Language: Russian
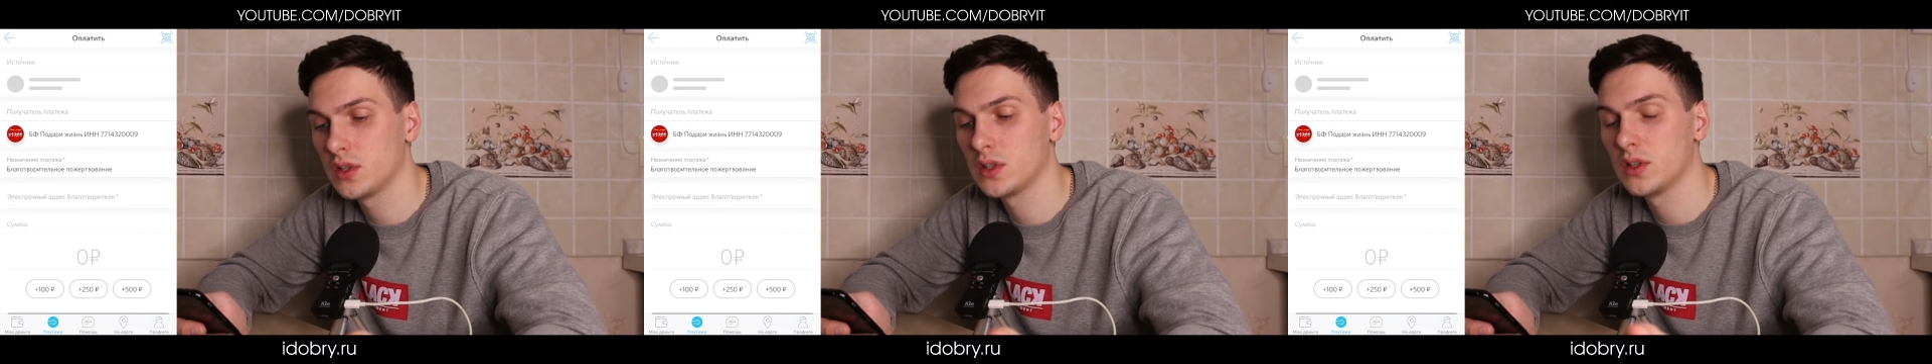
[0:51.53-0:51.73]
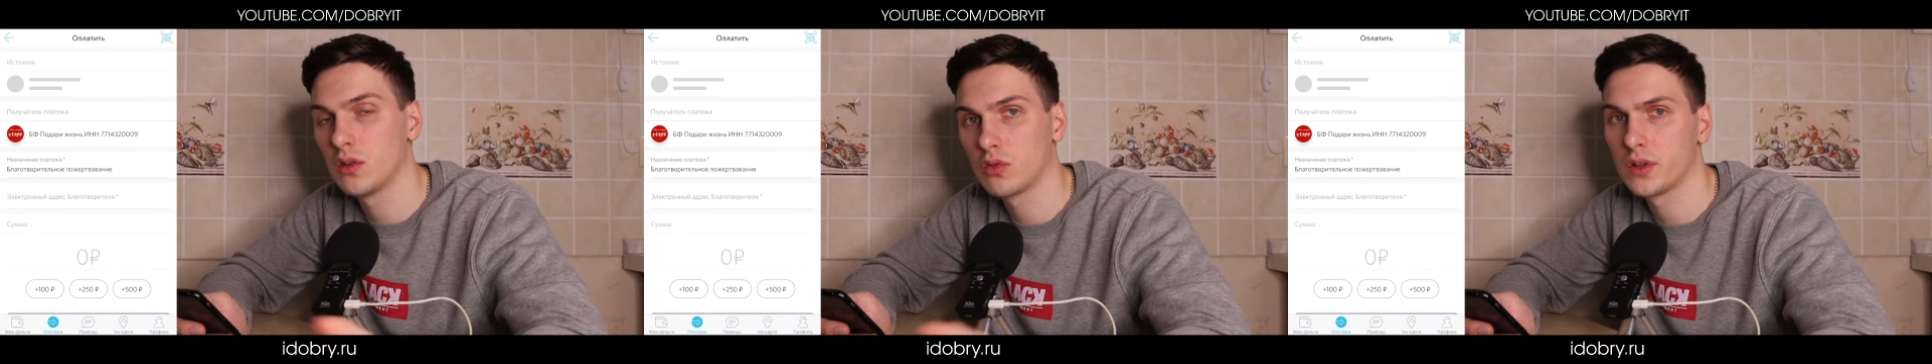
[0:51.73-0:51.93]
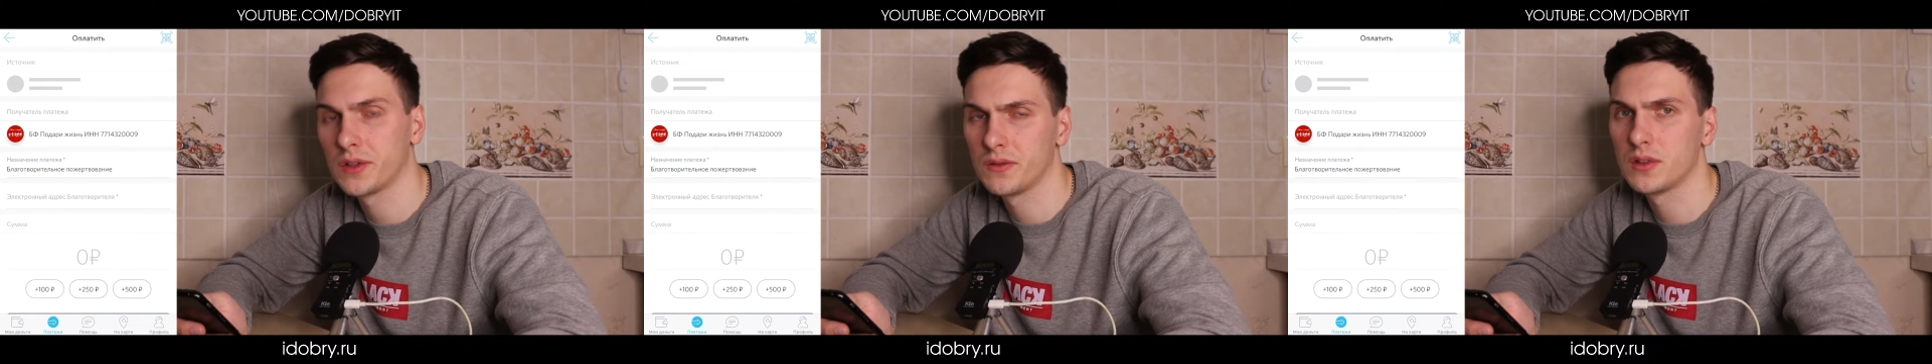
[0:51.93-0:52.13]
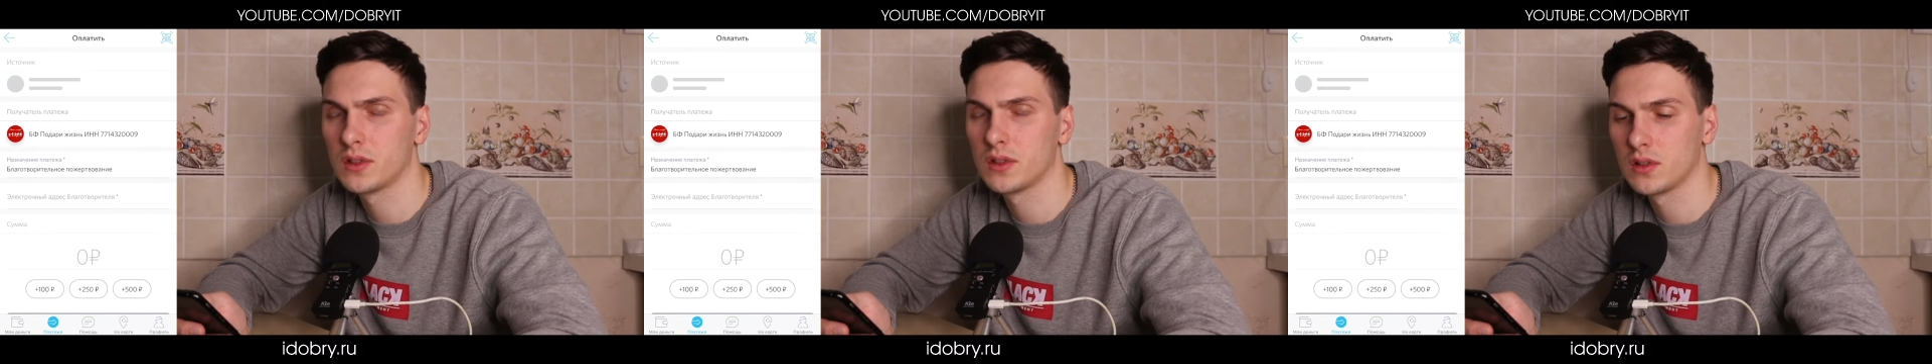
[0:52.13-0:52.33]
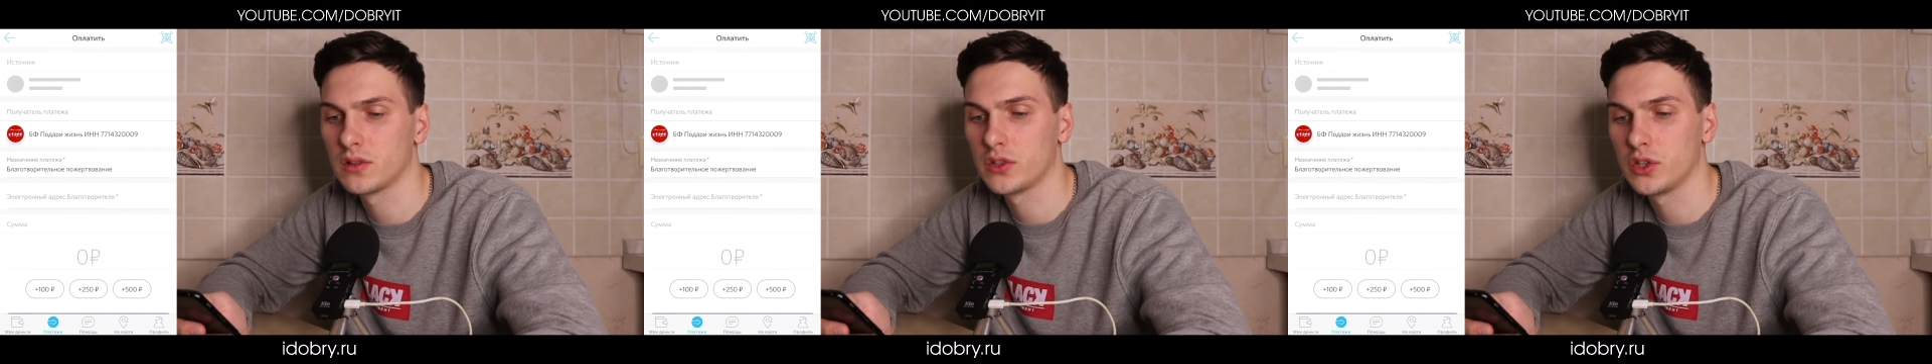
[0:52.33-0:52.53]
всегда
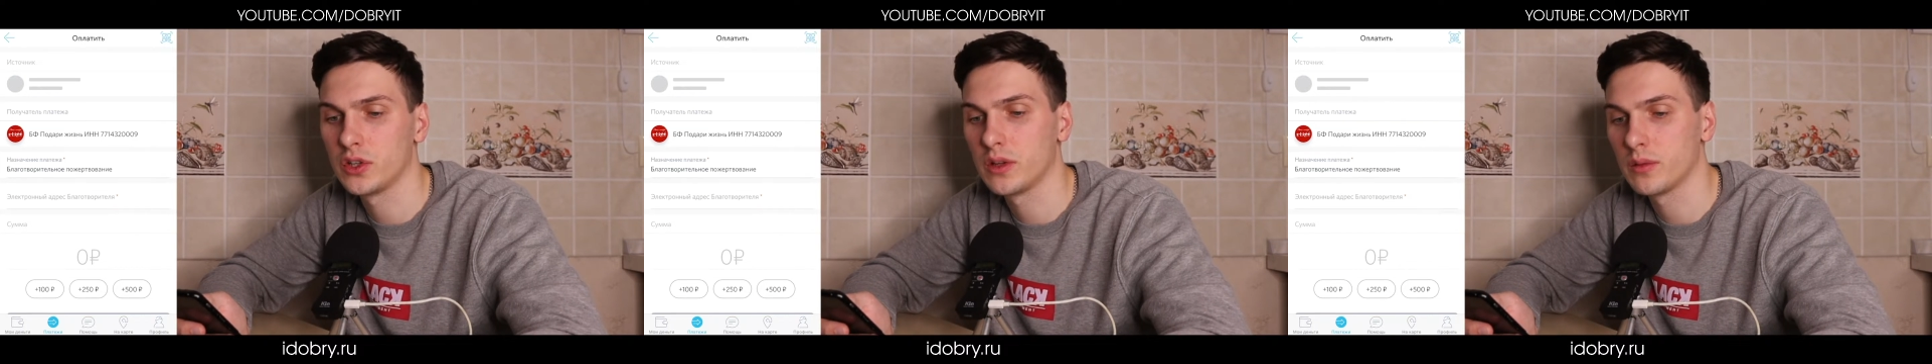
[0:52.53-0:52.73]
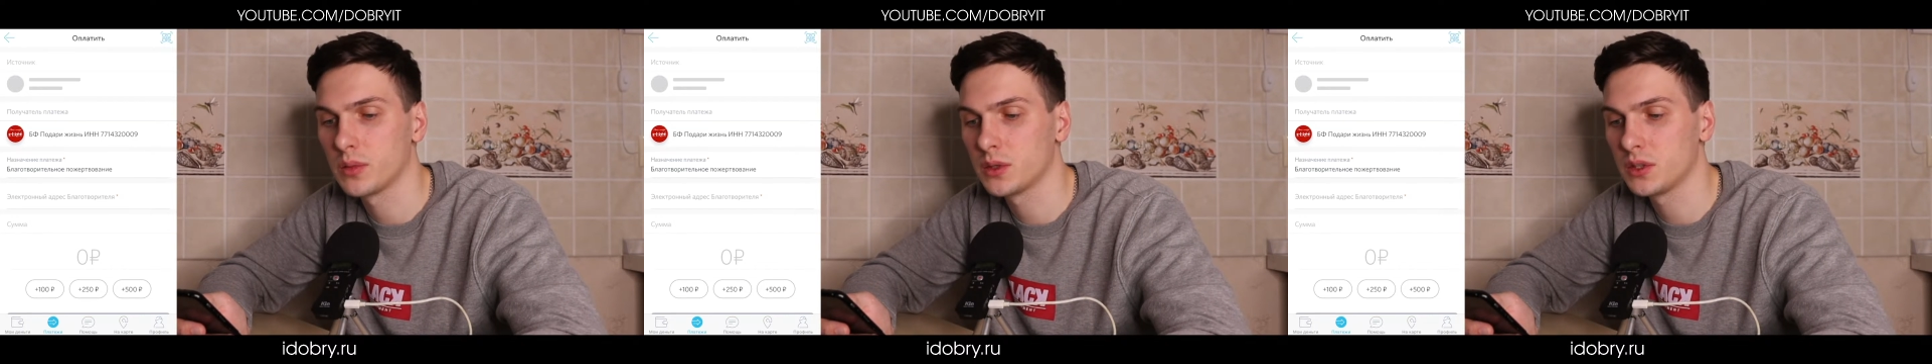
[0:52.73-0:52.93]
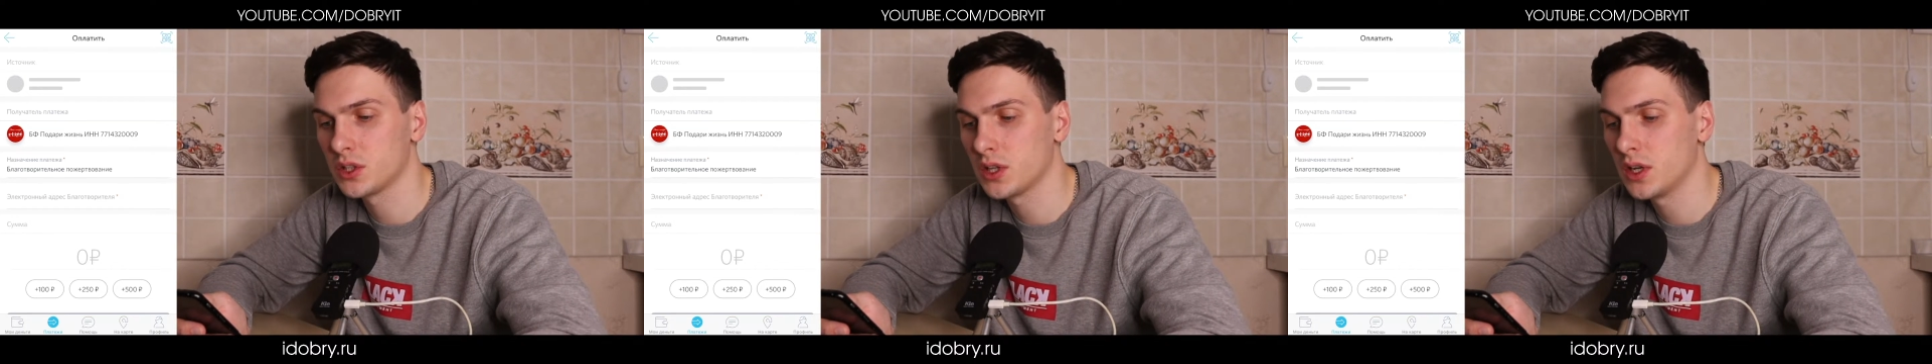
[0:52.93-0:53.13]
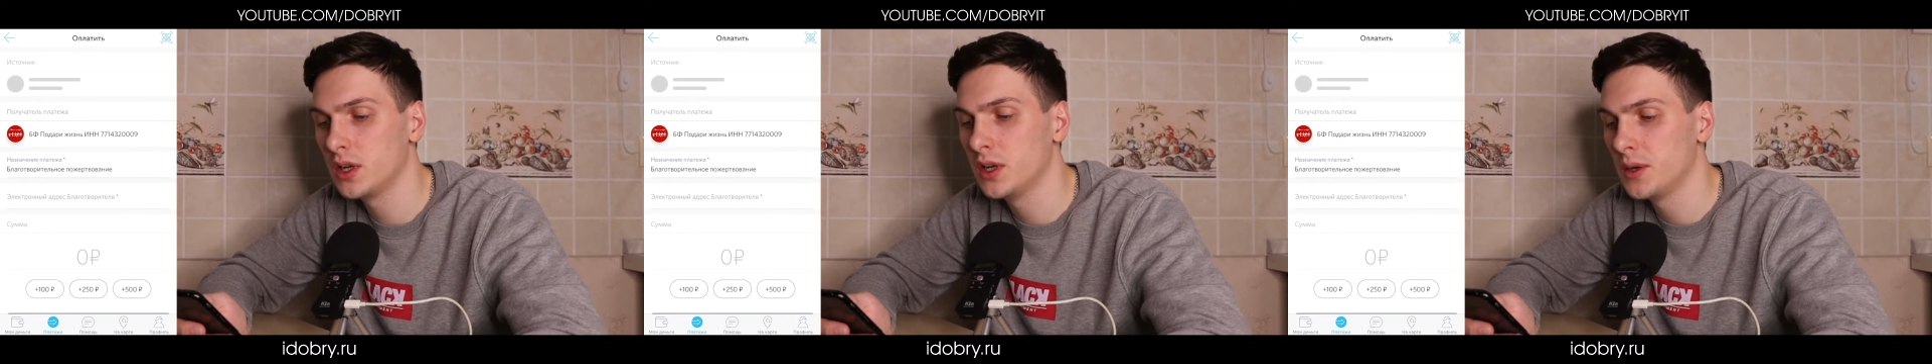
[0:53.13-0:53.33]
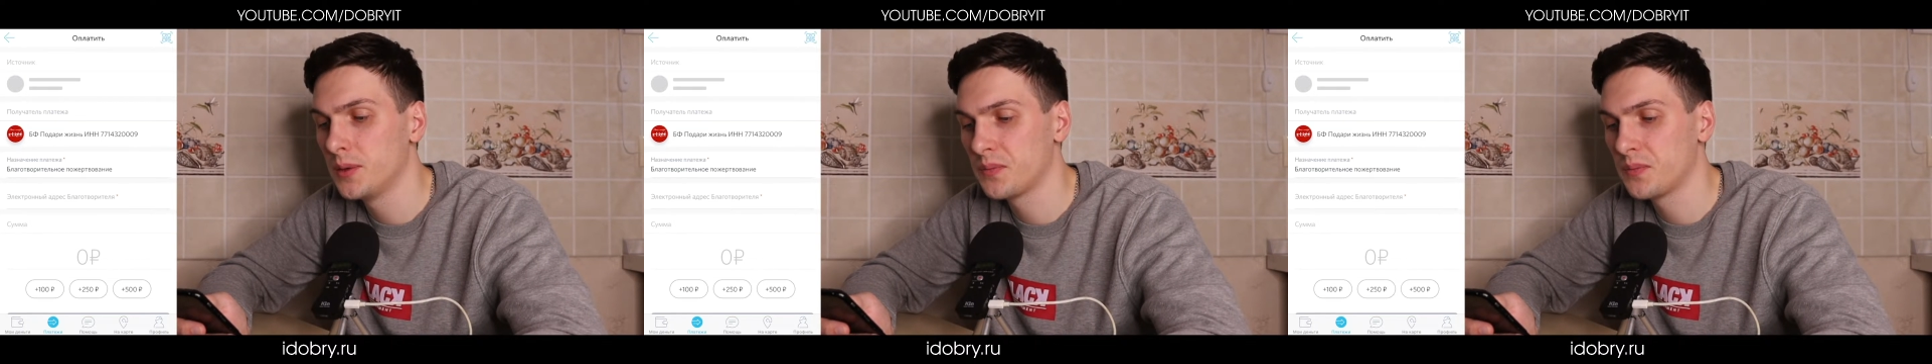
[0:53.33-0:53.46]
указывается назначение платежа,